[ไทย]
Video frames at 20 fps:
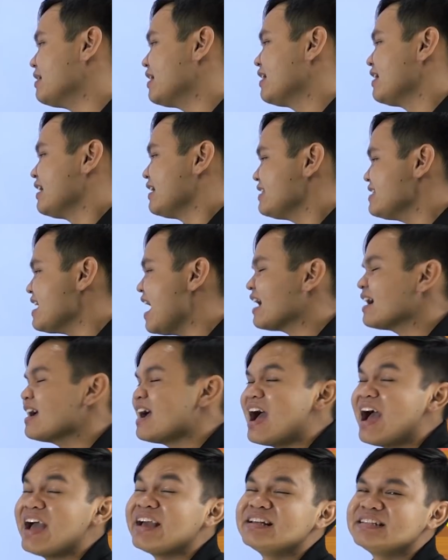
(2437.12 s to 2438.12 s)
บนี้ยาก
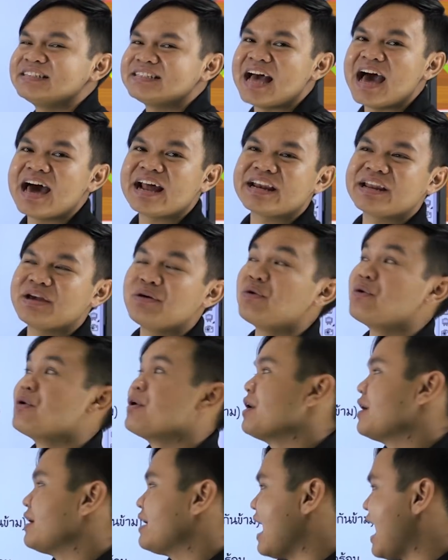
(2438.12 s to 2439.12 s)
ง่ายช้าเร็ว
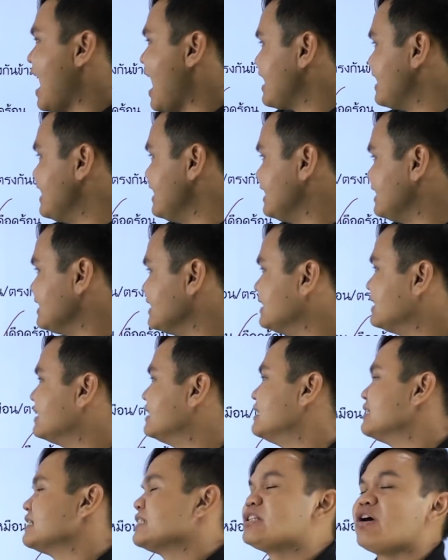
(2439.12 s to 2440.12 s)
นะอันนี้คือ
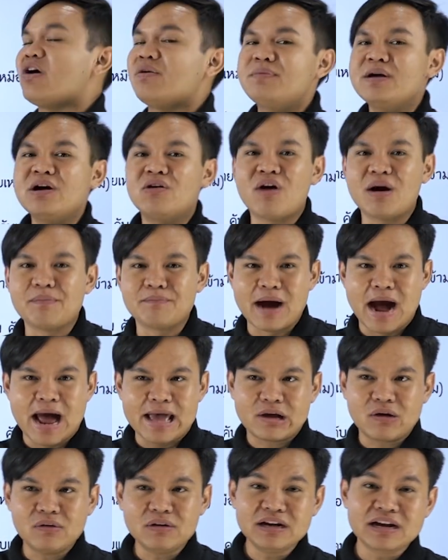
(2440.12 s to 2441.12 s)
ซ้อนเพื่อความหมาย
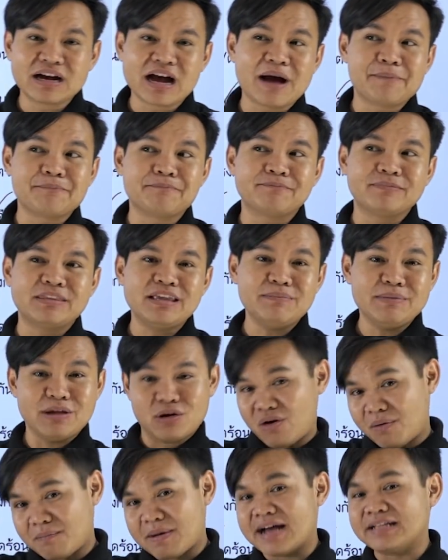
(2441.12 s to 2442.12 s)
ก็คือคำที่มี
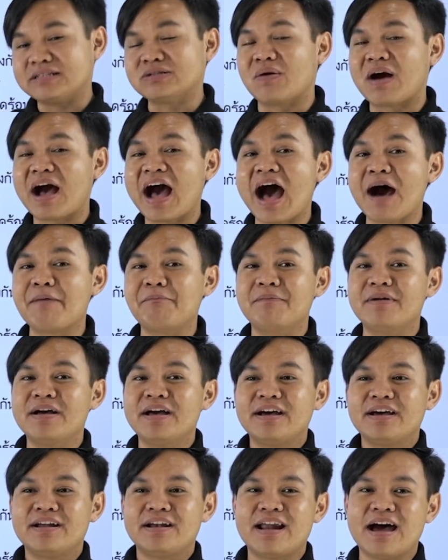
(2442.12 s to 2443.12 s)
ความหมายสอง
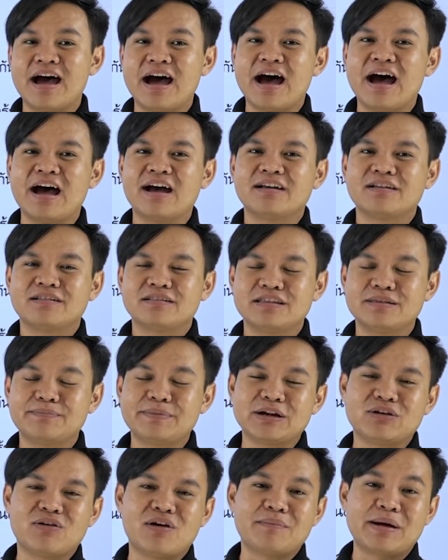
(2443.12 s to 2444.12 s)
คำนะจะ
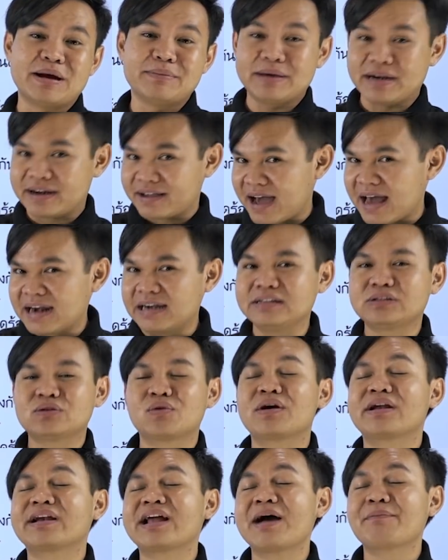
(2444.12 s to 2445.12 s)
เป็นความหมายเหมือนกันหรือต
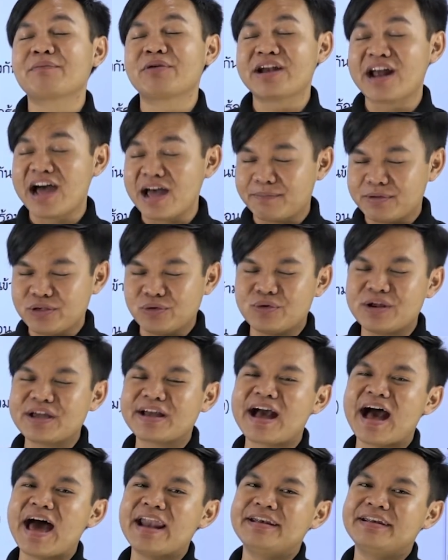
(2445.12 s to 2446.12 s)
รงกันข้ามก็ได้มาอยู่ด้วย
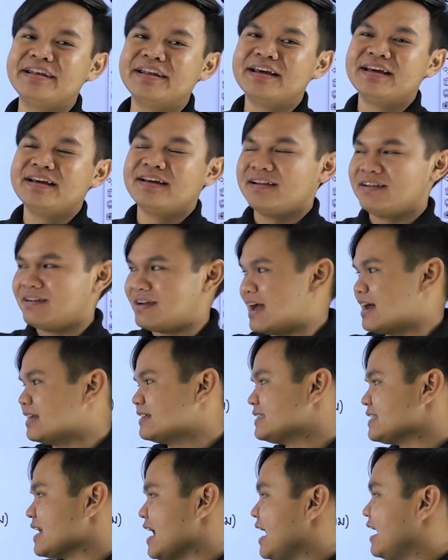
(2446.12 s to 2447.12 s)
กันนะ
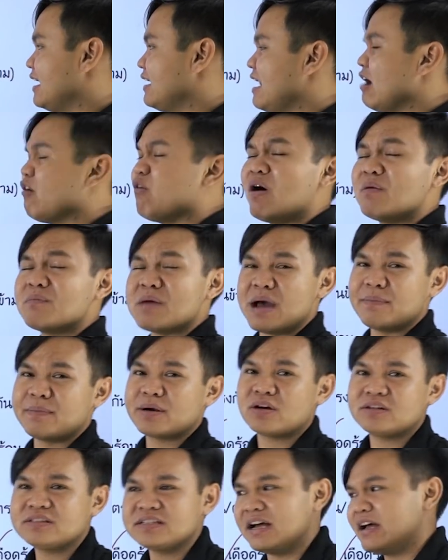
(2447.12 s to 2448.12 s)
จ๊ะแล้วความหมายมั
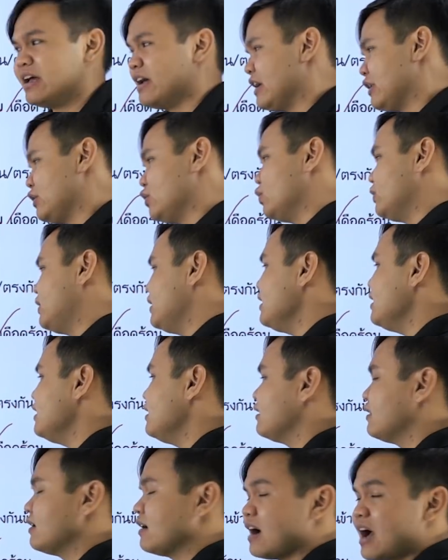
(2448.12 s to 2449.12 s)
นก็จะอยู่ที่
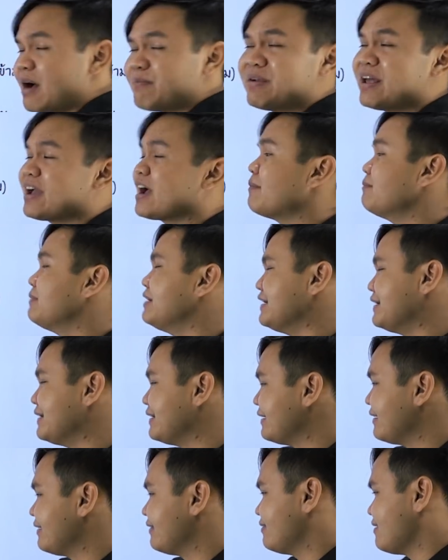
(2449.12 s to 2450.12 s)
คำใดคำหนึ่ง
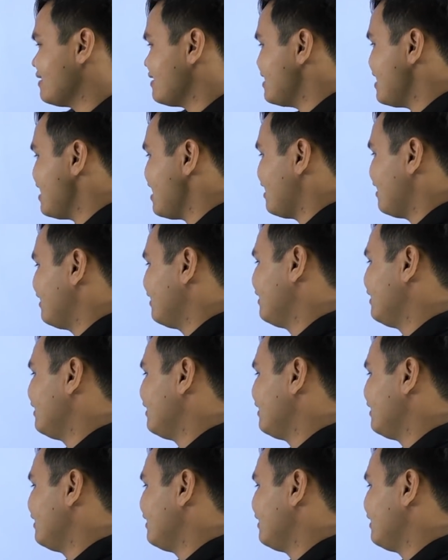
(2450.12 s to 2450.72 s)
อย่างเงี้ย